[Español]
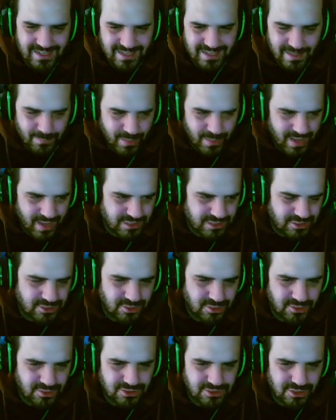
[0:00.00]
que para
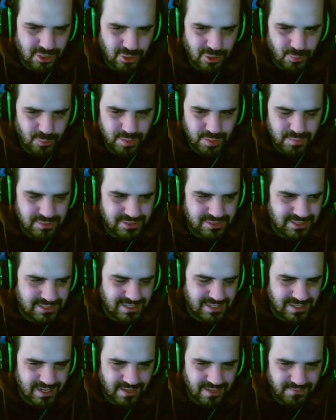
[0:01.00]
eso son los premios de
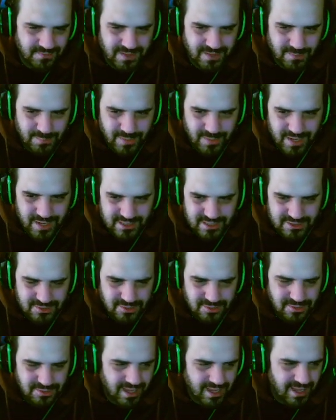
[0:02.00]
The Gref y para
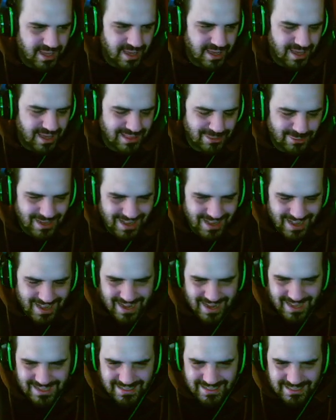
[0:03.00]
eso eh, hace una
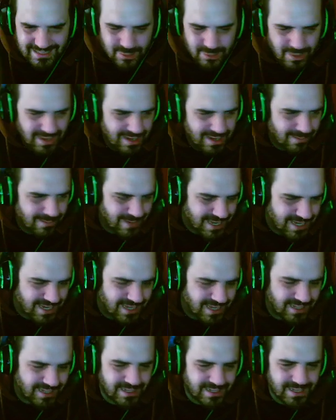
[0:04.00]
gala y toda la vaina.